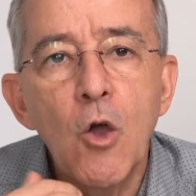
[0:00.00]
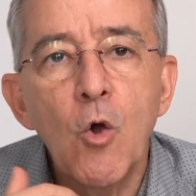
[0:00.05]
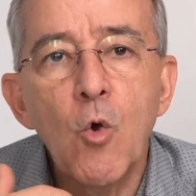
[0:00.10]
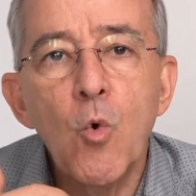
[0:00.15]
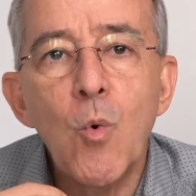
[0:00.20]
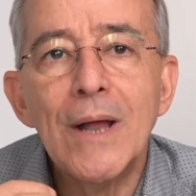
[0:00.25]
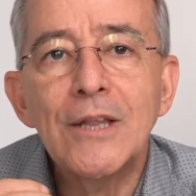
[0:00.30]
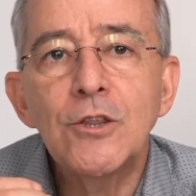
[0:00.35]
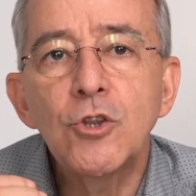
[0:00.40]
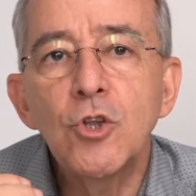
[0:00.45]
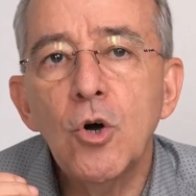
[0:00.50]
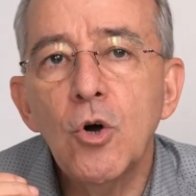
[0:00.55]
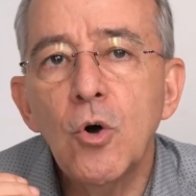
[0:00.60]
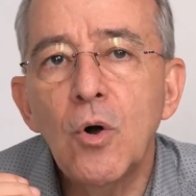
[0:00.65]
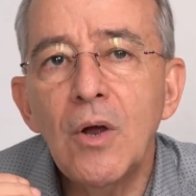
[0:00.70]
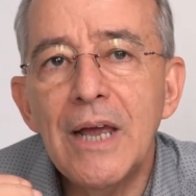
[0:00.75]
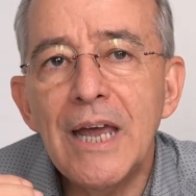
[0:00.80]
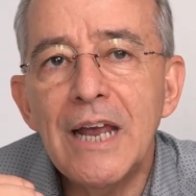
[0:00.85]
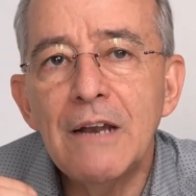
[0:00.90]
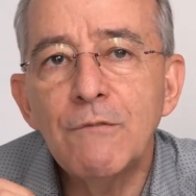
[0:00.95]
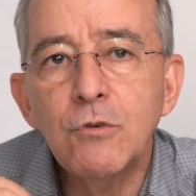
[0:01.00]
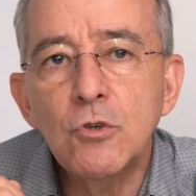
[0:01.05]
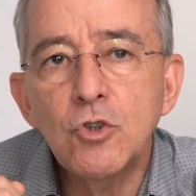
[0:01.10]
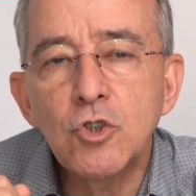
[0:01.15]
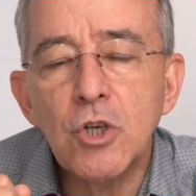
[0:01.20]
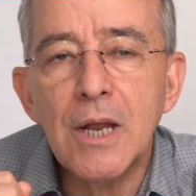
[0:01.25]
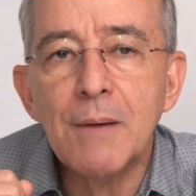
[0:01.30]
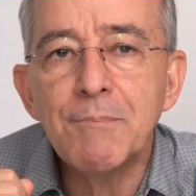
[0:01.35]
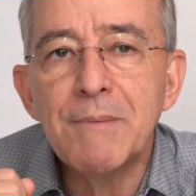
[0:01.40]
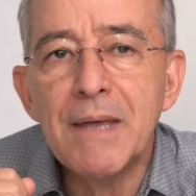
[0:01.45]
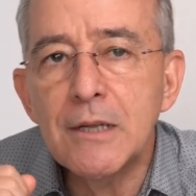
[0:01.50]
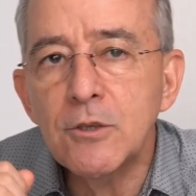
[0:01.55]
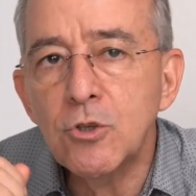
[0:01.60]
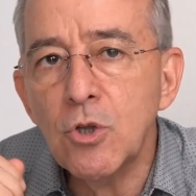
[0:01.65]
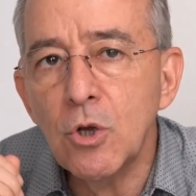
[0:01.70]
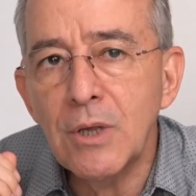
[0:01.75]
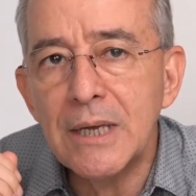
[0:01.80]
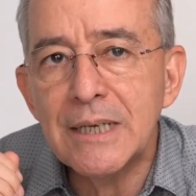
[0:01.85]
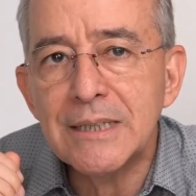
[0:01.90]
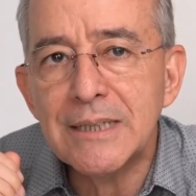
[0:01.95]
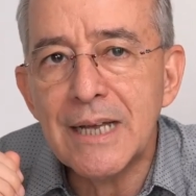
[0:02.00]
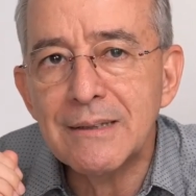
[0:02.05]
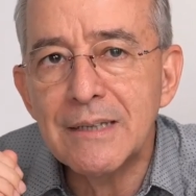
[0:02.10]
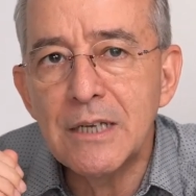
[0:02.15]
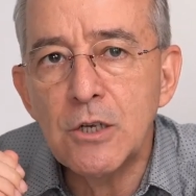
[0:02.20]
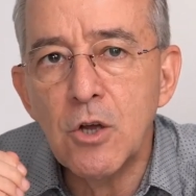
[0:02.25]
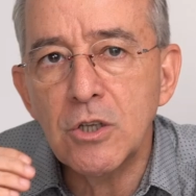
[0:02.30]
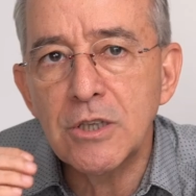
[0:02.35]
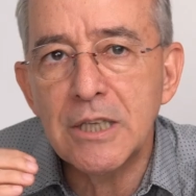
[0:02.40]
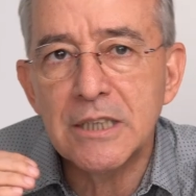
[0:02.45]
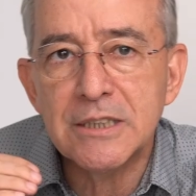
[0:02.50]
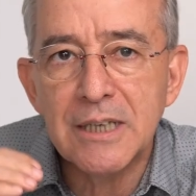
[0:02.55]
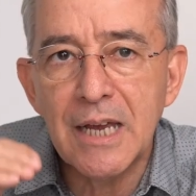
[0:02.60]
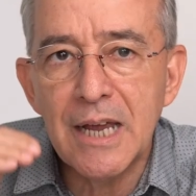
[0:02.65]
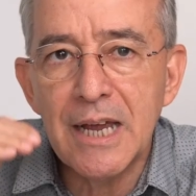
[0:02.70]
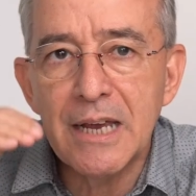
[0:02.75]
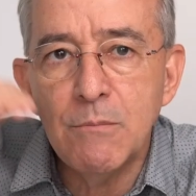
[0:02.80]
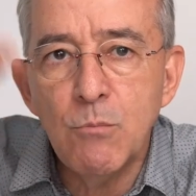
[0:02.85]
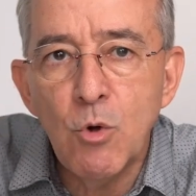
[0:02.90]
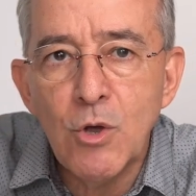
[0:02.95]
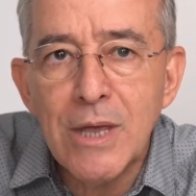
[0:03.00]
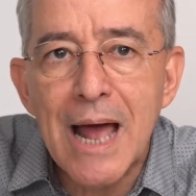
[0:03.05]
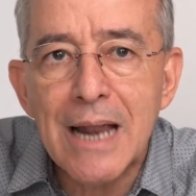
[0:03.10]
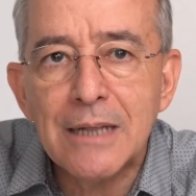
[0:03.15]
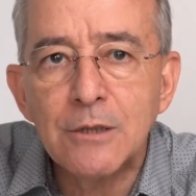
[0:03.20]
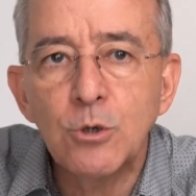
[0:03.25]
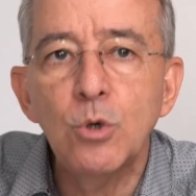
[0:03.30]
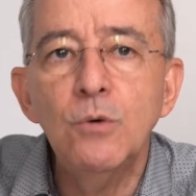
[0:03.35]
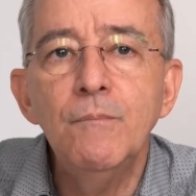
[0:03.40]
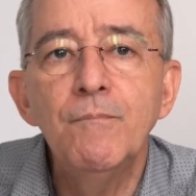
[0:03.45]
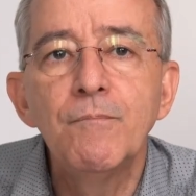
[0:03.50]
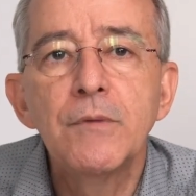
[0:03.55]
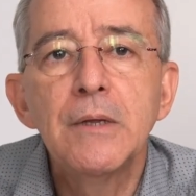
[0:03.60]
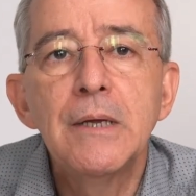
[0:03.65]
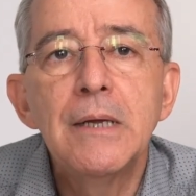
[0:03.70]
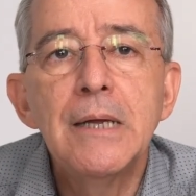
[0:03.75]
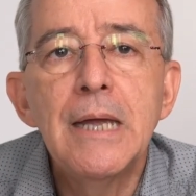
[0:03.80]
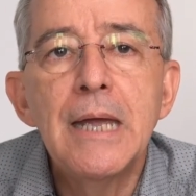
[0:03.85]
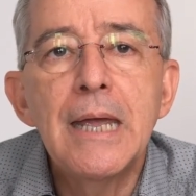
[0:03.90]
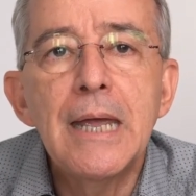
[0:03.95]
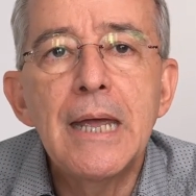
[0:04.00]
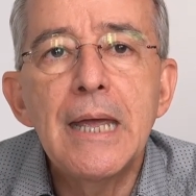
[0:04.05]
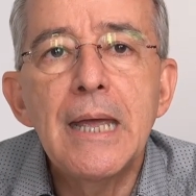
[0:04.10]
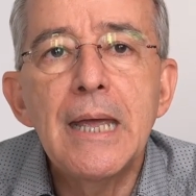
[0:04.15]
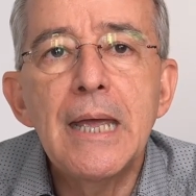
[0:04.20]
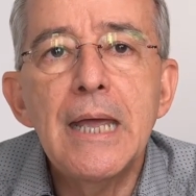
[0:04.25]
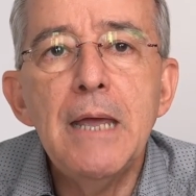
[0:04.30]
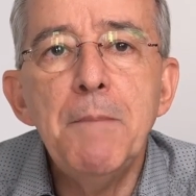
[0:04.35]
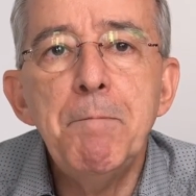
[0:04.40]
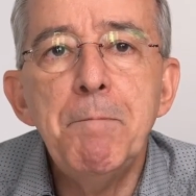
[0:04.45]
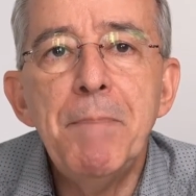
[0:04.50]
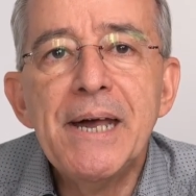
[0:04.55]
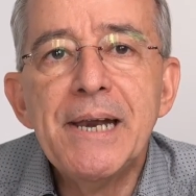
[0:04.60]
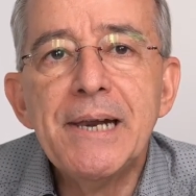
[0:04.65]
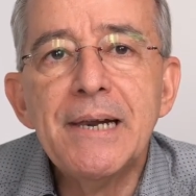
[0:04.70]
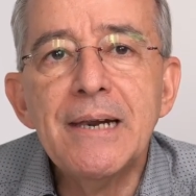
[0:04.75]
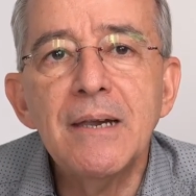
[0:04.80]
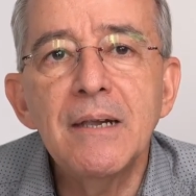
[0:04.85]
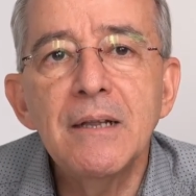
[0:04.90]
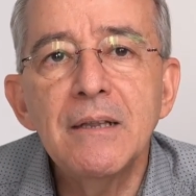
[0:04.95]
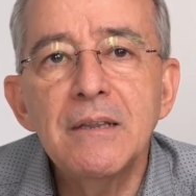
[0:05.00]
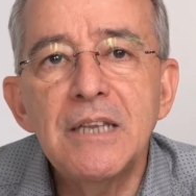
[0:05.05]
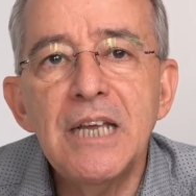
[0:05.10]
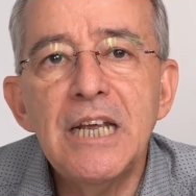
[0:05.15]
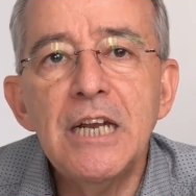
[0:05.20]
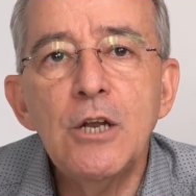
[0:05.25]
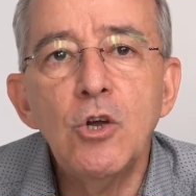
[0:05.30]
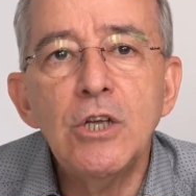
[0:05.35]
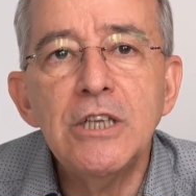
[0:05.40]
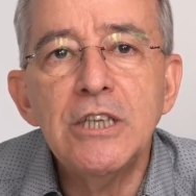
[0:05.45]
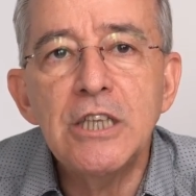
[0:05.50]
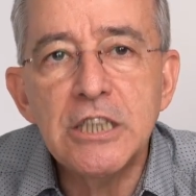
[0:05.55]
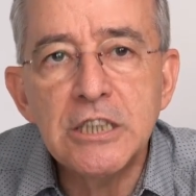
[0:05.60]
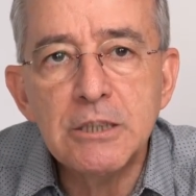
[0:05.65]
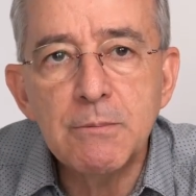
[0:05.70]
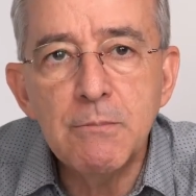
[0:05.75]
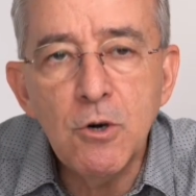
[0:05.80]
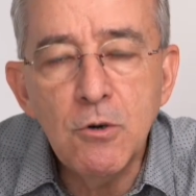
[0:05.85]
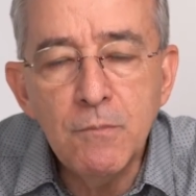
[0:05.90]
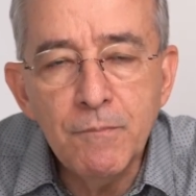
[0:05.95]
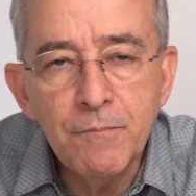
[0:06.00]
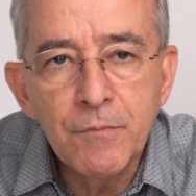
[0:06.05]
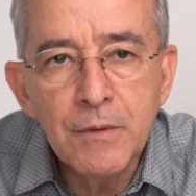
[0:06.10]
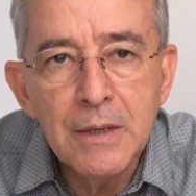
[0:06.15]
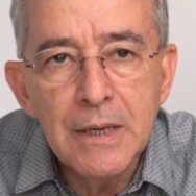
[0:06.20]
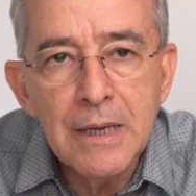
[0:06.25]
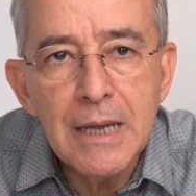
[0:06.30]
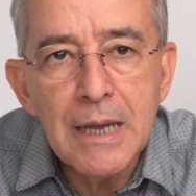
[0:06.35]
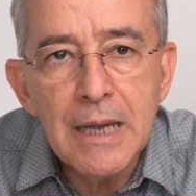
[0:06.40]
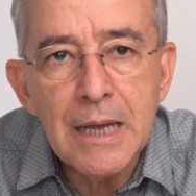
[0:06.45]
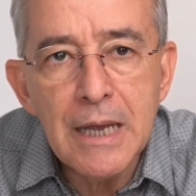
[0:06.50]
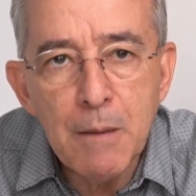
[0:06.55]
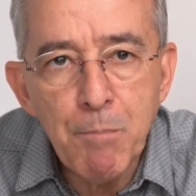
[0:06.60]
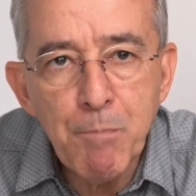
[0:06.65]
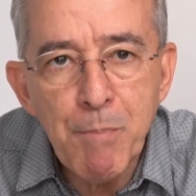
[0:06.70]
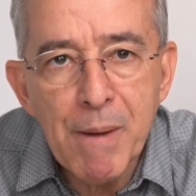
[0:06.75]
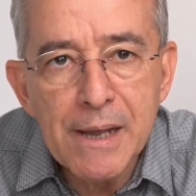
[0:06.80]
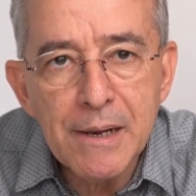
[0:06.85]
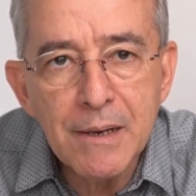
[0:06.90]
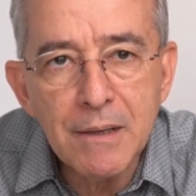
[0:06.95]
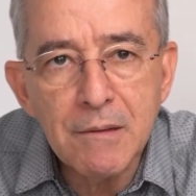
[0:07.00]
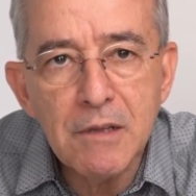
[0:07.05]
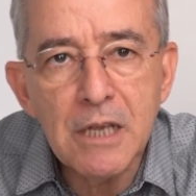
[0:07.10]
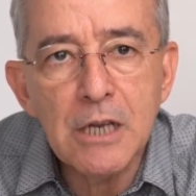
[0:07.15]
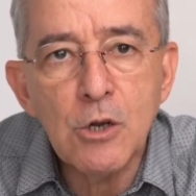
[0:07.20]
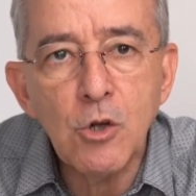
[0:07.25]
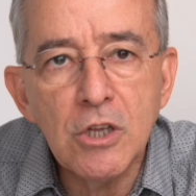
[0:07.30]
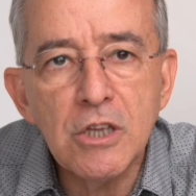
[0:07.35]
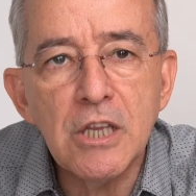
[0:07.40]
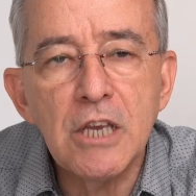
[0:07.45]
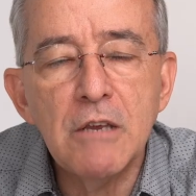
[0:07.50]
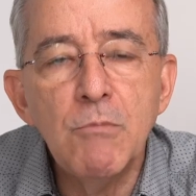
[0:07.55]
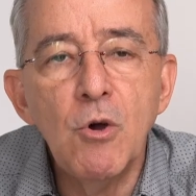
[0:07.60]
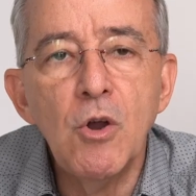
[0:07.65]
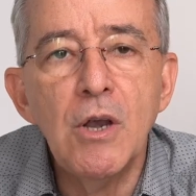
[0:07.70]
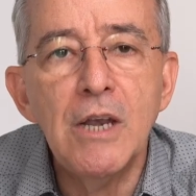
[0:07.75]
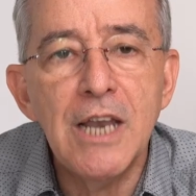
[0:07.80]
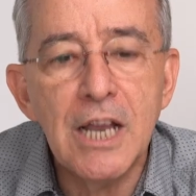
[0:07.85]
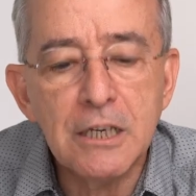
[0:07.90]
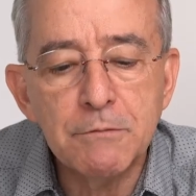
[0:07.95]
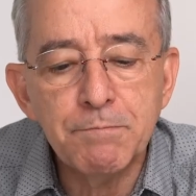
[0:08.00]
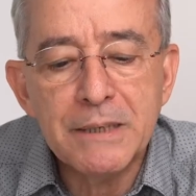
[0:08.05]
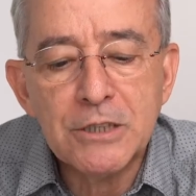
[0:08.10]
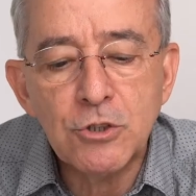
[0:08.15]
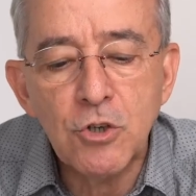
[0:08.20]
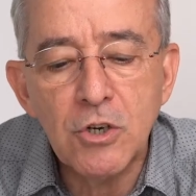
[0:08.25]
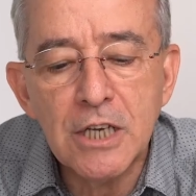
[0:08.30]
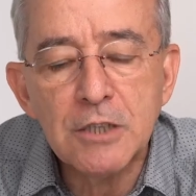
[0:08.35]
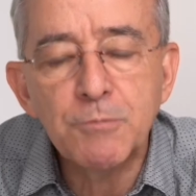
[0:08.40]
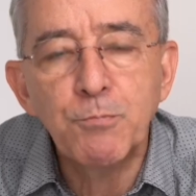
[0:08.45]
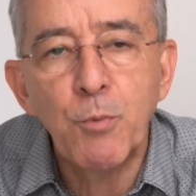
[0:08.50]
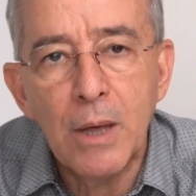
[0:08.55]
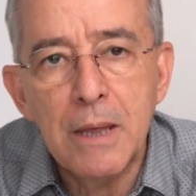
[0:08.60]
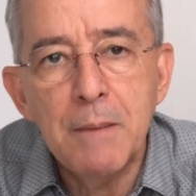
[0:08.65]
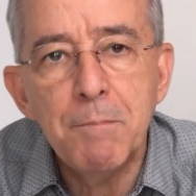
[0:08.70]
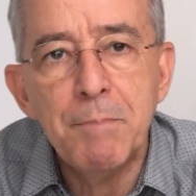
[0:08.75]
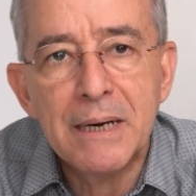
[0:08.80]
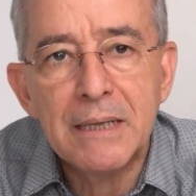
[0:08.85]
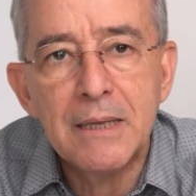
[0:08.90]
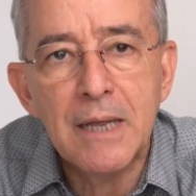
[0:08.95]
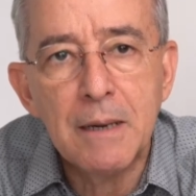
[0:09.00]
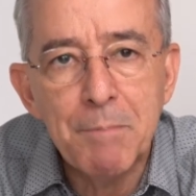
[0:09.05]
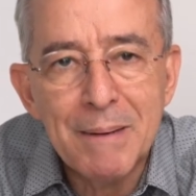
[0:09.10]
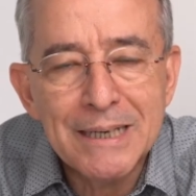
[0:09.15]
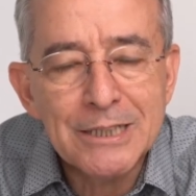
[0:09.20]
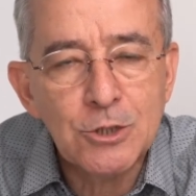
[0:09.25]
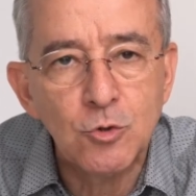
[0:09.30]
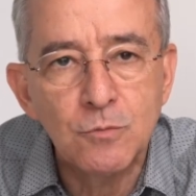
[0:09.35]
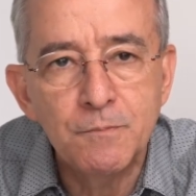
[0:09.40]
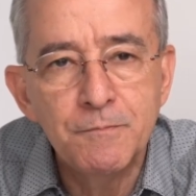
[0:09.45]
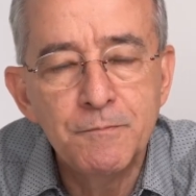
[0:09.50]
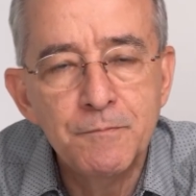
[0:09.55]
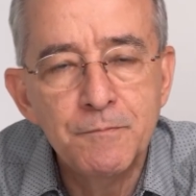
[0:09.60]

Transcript: Cuando el funcionamiento de esa tiroides es muy alto, hipertiroidismo, hipertiroidismo, las personas pueden perder peso.